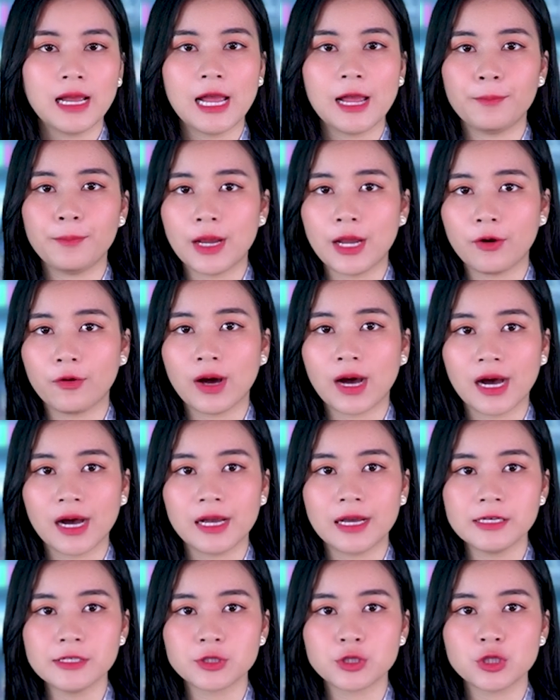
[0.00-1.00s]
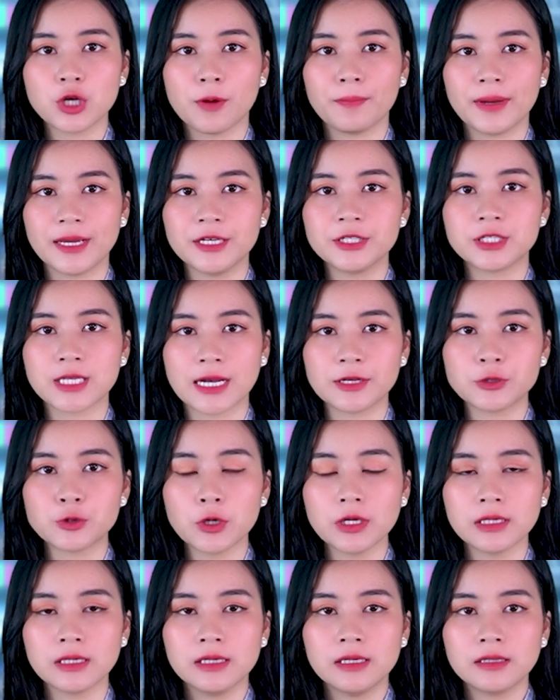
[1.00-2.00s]
MLRS do Mỹ sản
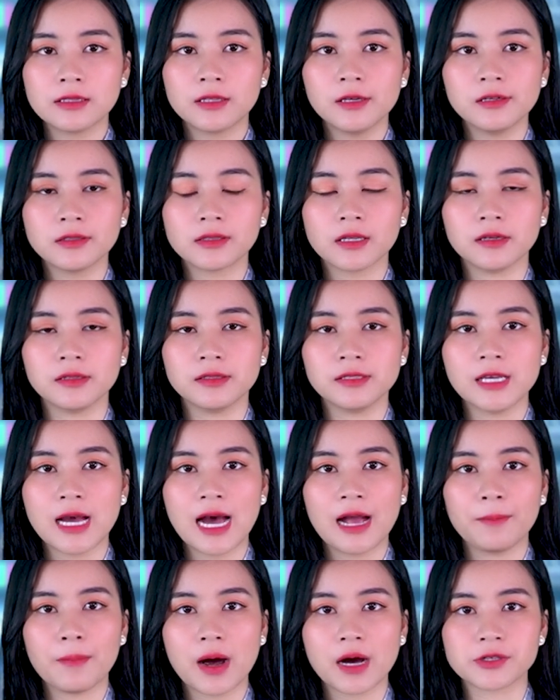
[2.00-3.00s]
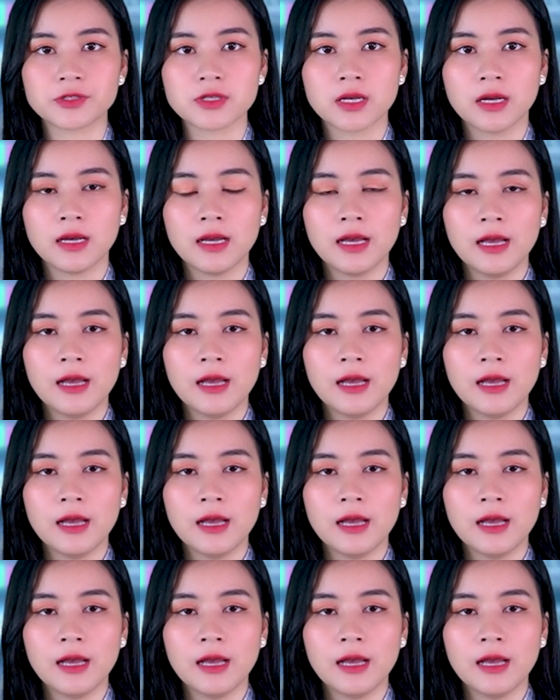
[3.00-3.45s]
xuất, tương tự như HIMARS.